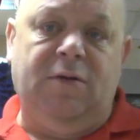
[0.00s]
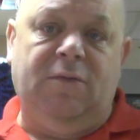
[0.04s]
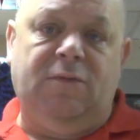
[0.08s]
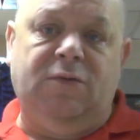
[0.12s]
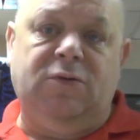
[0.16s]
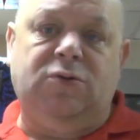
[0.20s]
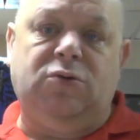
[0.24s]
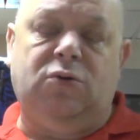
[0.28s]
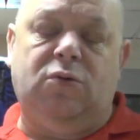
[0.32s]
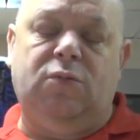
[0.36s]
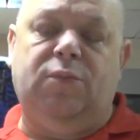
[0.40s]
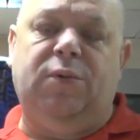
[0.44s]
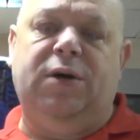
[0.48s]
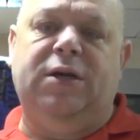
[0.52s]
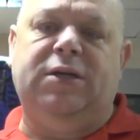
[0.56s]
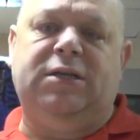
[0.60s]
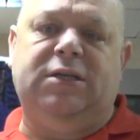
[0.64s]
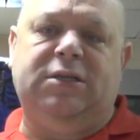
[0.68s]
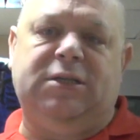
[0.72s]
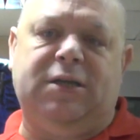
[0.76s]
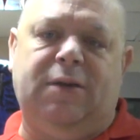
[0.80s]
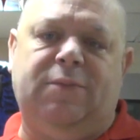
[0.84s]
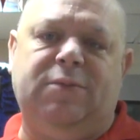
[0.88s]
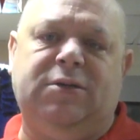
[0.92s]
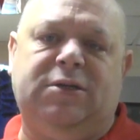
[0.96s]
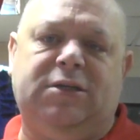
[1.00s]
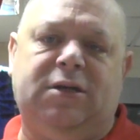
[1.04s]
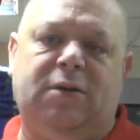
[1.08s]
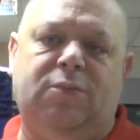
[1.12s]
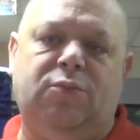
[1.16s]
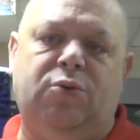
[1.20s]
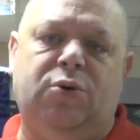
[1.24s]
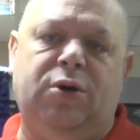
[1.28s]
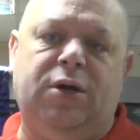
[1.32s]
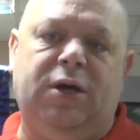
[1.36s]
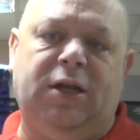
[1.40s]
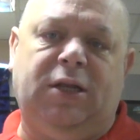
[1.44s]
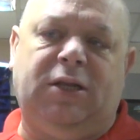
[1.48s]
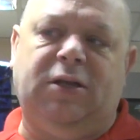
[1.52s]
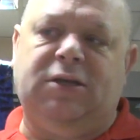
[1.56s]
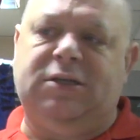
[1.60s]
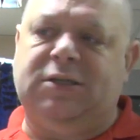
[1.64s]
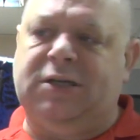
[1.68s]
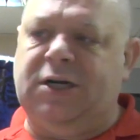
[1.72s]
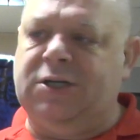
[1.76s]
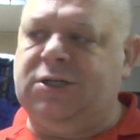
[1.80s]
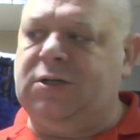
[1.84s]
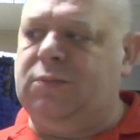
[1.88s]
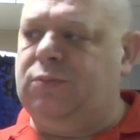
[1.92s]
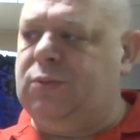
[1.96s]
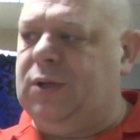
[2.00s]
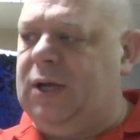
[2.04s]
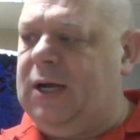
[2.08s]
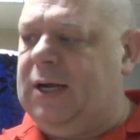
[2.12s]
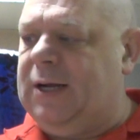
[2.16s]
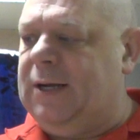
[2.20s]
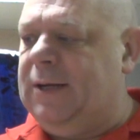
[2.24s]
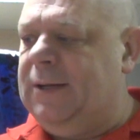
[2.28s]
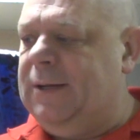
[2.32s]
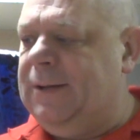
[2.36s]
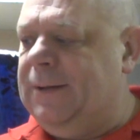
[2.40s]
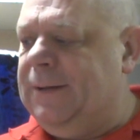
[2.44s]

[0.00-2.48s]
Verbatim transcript: Вы зарубаете сами собой. Это, скажем так,